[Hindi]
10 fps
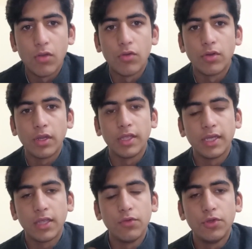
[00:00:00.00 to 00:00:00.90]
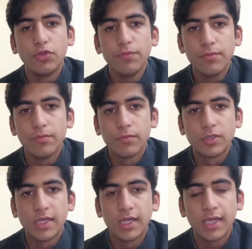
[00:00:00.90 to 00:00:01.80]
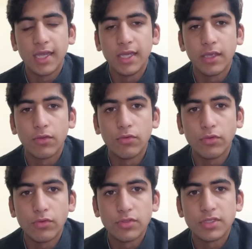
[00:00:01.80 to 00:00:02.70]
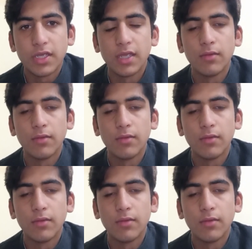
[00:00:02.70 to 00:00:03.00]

और यानी कि यूट्यूब चैनल के लिए कौन कौन से